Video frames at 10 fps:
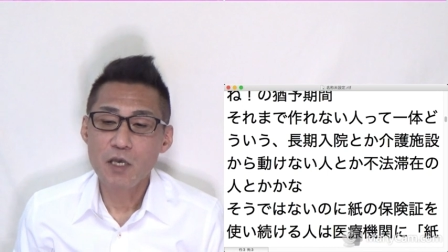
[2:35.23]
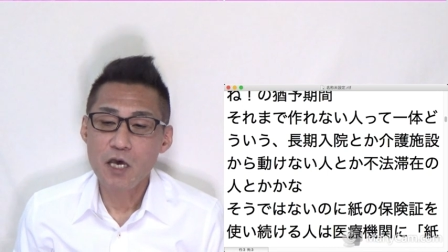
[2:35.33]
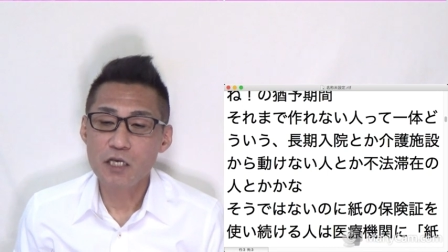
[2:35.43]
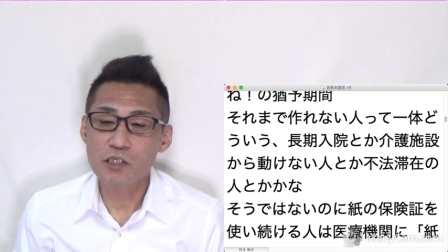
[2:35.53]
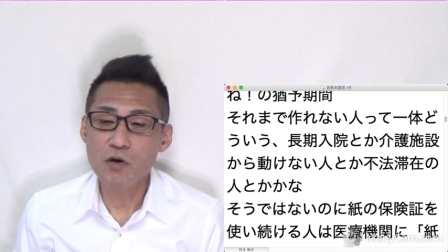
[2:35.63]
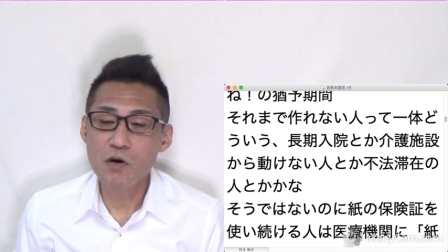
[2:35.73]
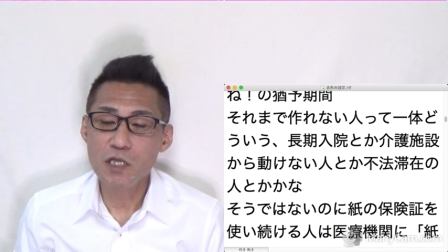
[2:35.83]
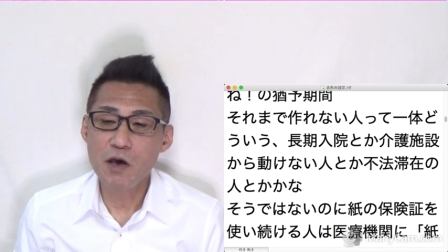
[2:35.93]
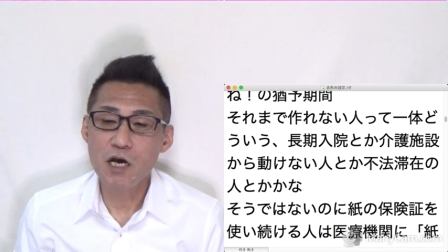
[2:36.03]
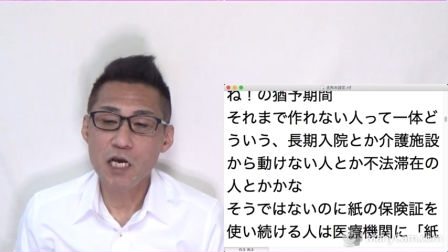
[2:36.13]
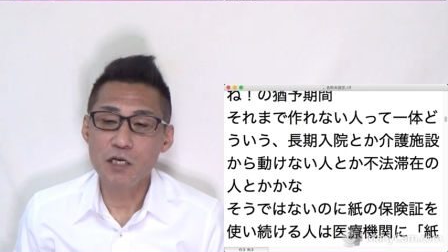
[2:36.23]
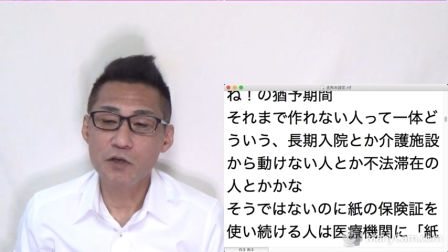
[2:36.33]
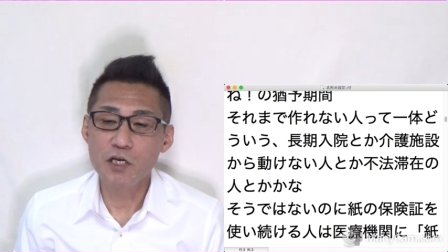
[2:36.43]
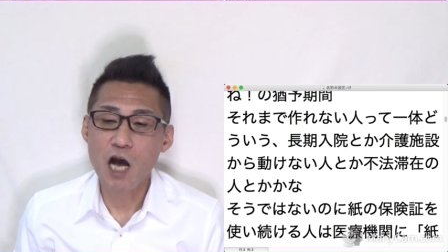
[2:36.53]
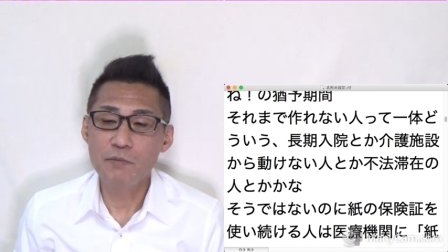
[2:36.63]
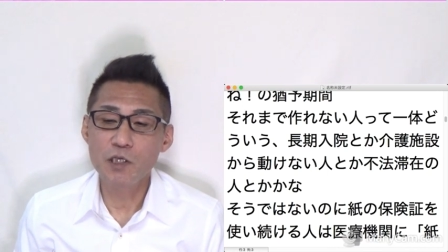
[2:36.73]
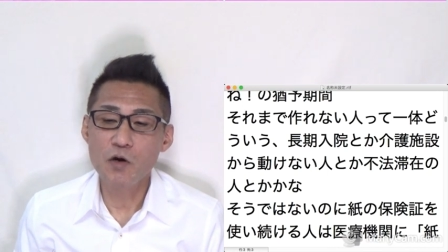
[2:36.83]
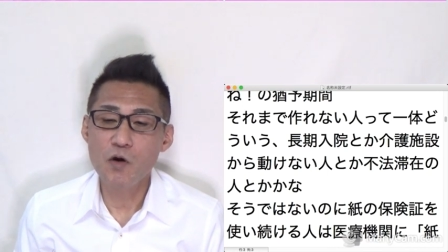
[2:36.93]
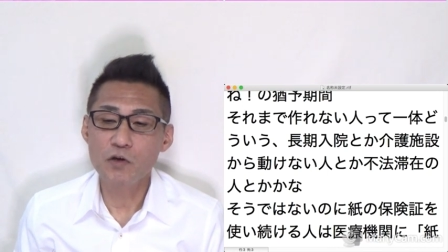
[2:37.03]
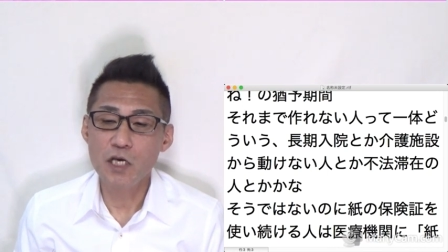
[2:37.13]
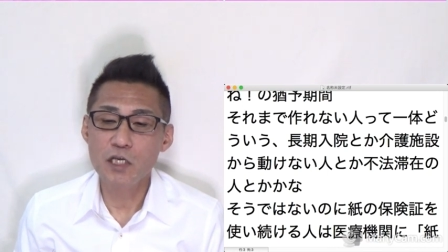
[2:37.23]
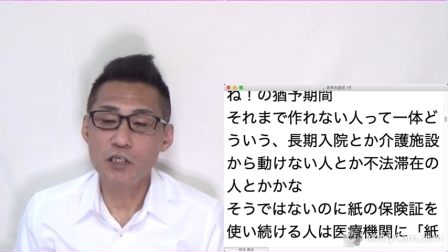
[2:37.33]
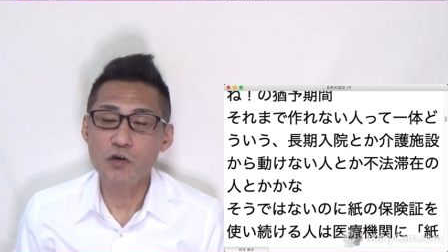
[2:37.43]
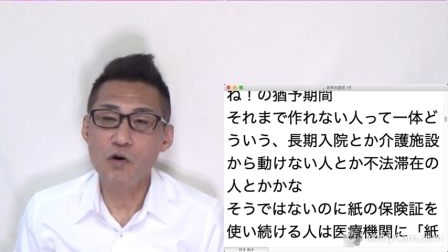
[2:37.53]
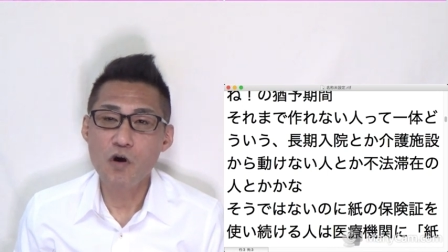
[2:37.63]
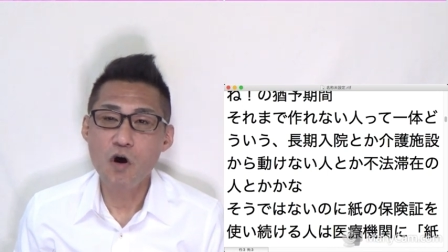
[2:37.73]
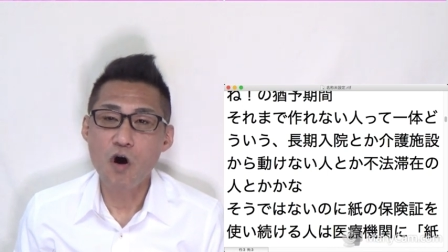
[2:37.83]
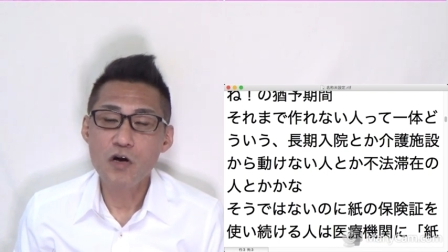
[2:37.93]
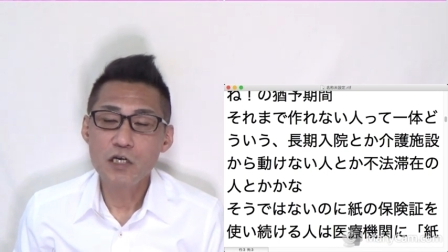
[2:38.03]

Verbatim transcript: えー、そうではないのに紙の保険証を